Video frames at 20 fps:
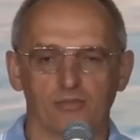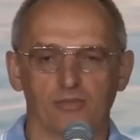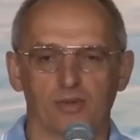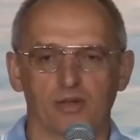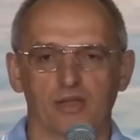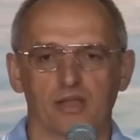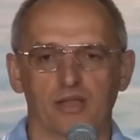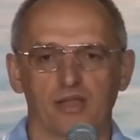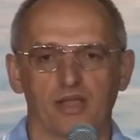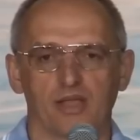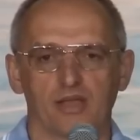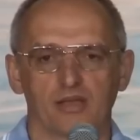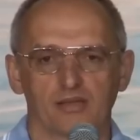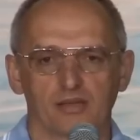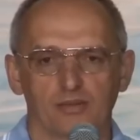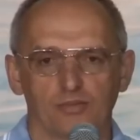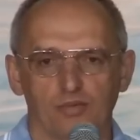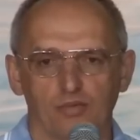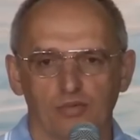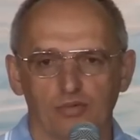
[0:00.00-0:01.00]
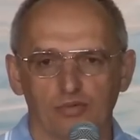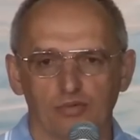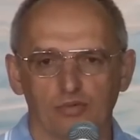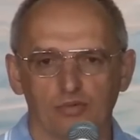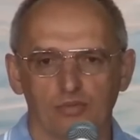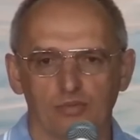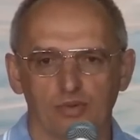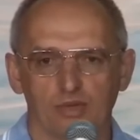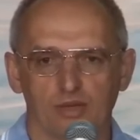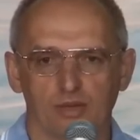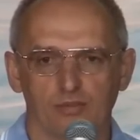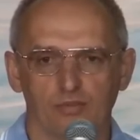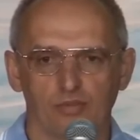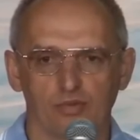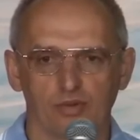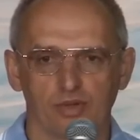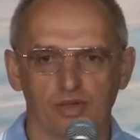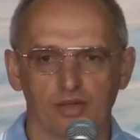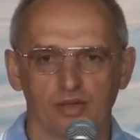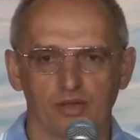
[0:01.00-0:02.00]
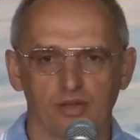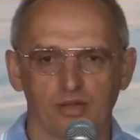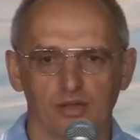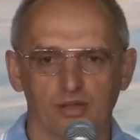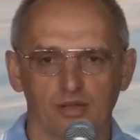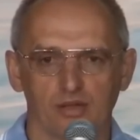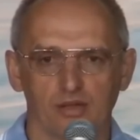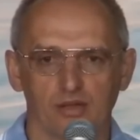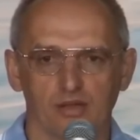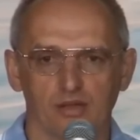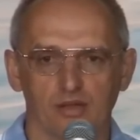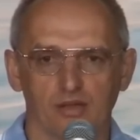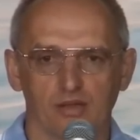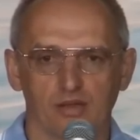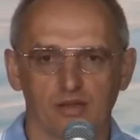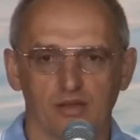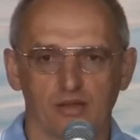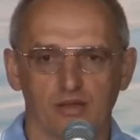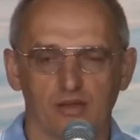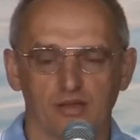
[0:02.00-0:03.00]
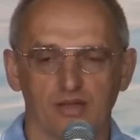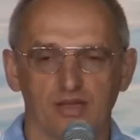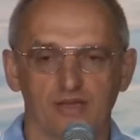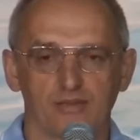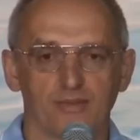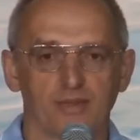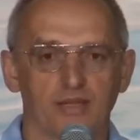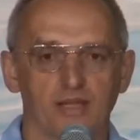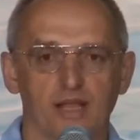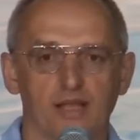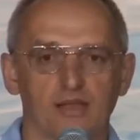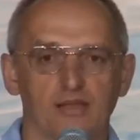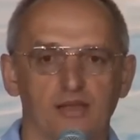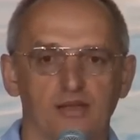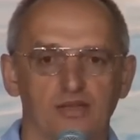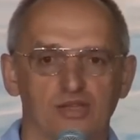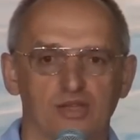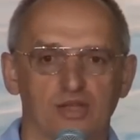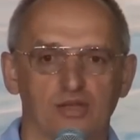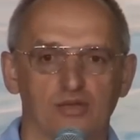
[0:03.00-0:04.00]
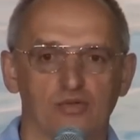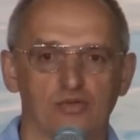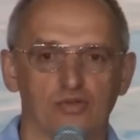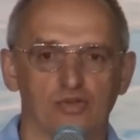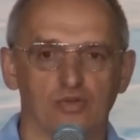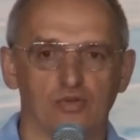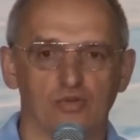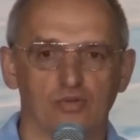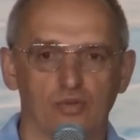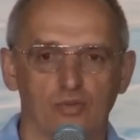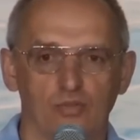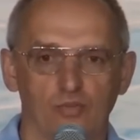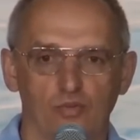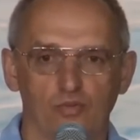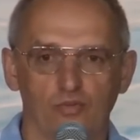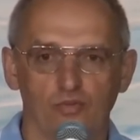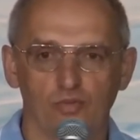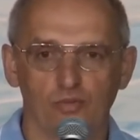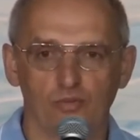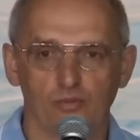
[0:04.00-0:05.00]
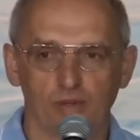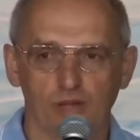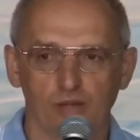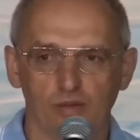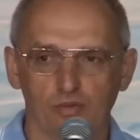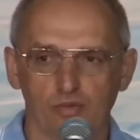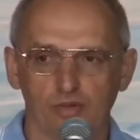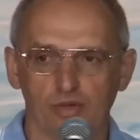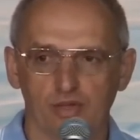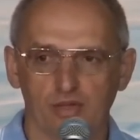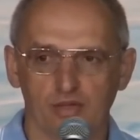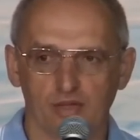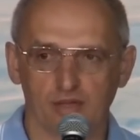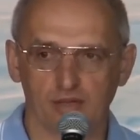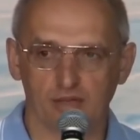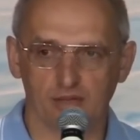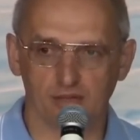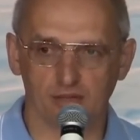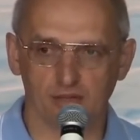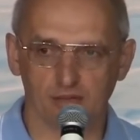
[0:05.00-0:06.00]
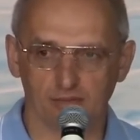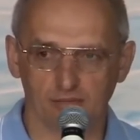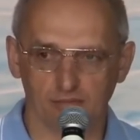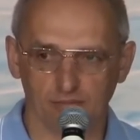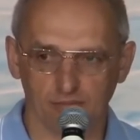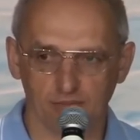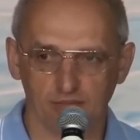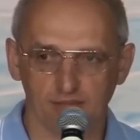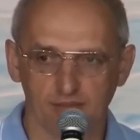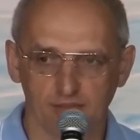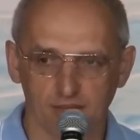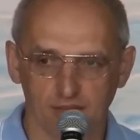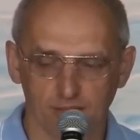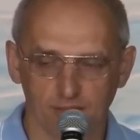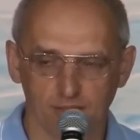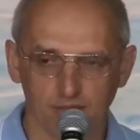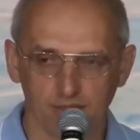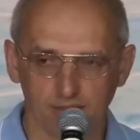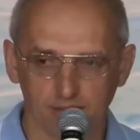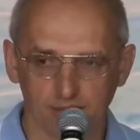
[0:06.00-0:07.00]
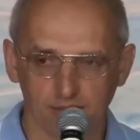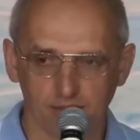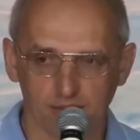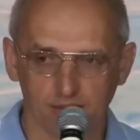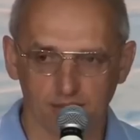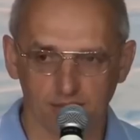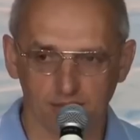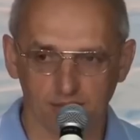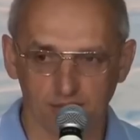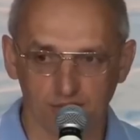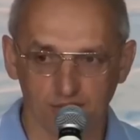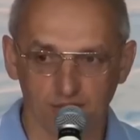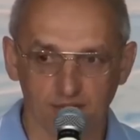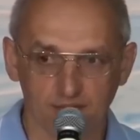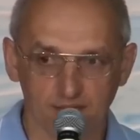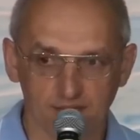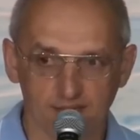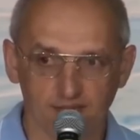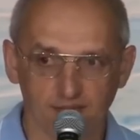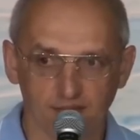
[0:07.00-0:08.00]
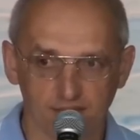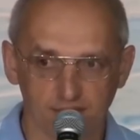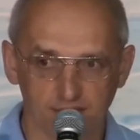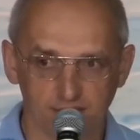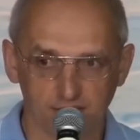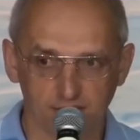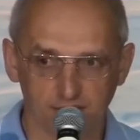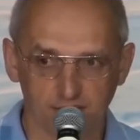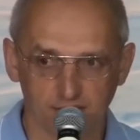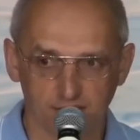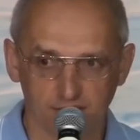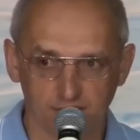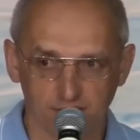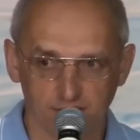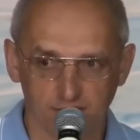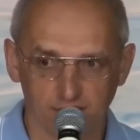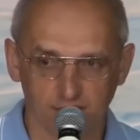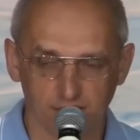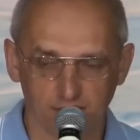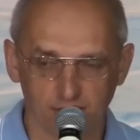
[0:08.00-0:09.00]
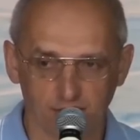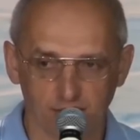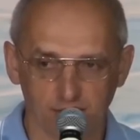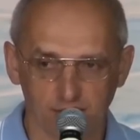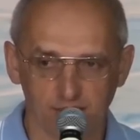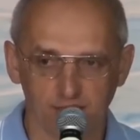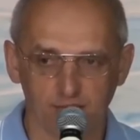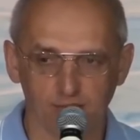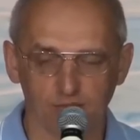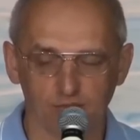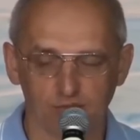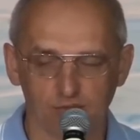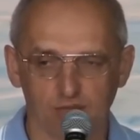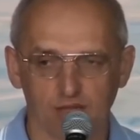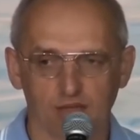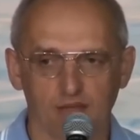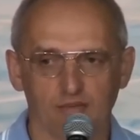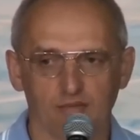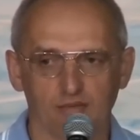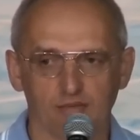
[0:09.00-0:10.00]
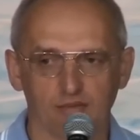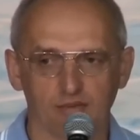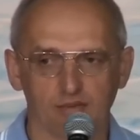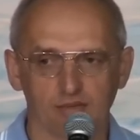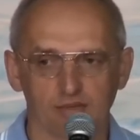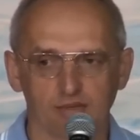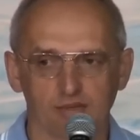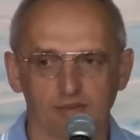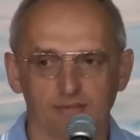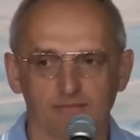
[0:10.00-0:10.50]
поклоняется Богу, думает о Боге, несмотря даже на то, что у него в ум приходят какие-то мысли о близких, означает связь, контакт с ними устанавливается.